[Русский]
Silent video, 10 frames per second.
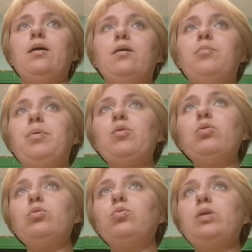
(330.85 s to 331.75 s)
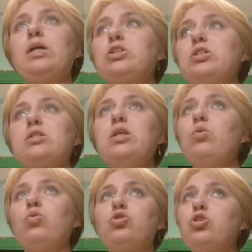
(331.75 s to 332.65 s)
Э, погода у нас сейчас
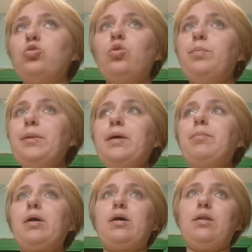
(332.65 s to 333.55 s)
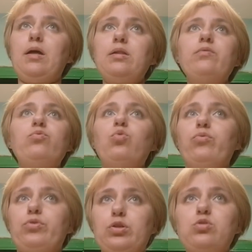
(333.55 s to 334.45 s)
не очень теплая, прохладно. В
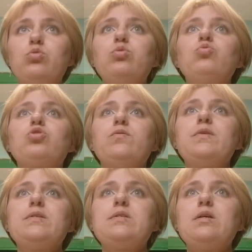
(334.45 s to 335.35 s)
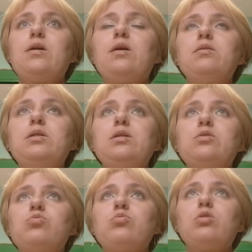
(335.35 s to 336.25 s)
кофтах сегодня уже весь день
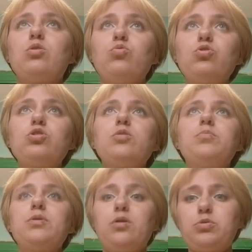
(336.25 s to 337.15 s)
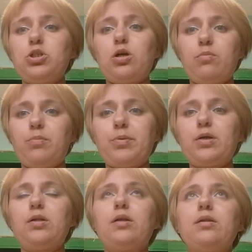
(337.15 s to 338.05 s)
ходили. Сегодня и дождик был, вообще как бы
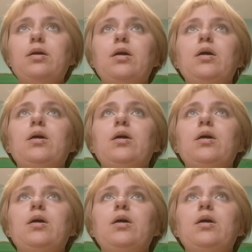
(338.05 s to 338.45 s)
прохладно.